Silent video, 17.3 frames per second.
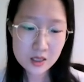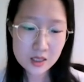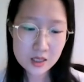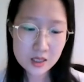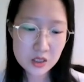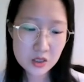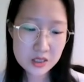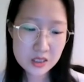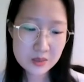
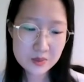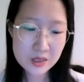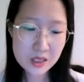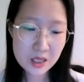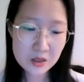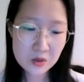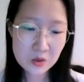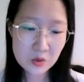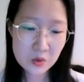
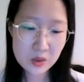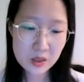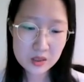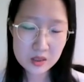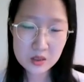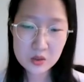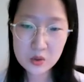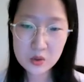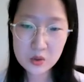
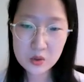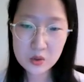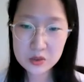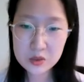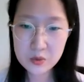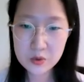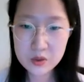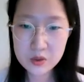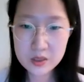2014년도에는
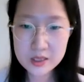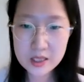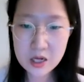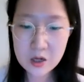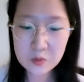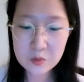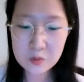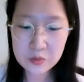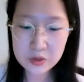크로스보다
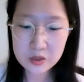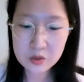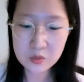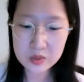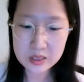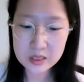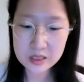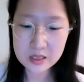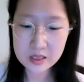사업을
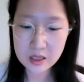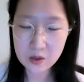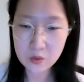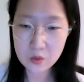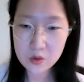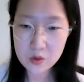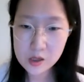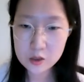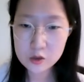론칭을
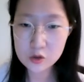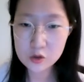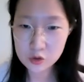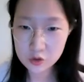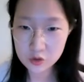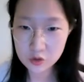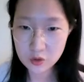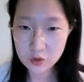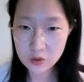하고
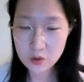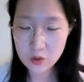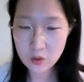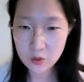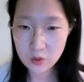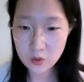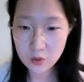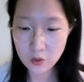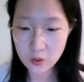중국,
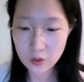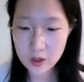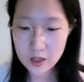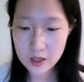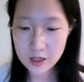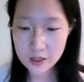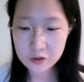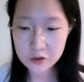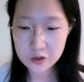홍콩,
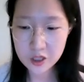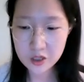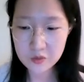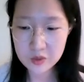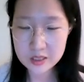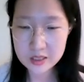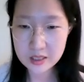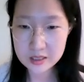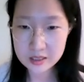한국에
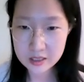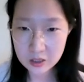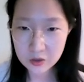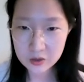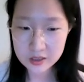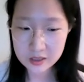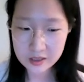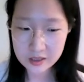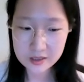위치한
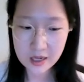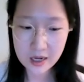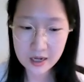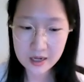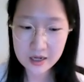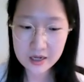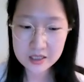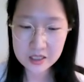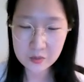셀러들이
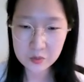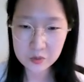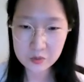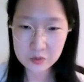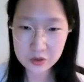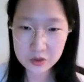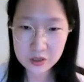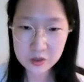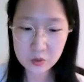다양한
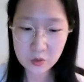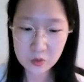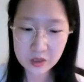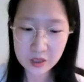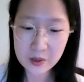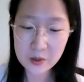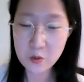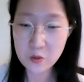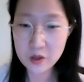제품들을
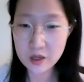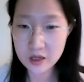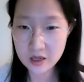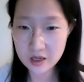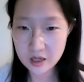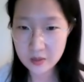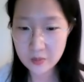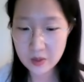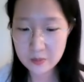동남아
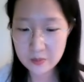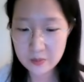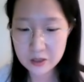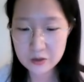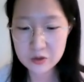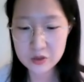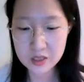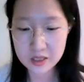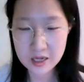고객에게
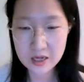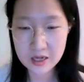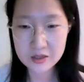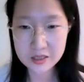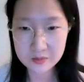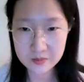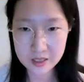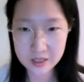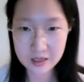판매할 수 있게
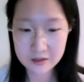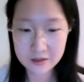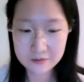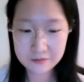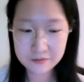하였습니다.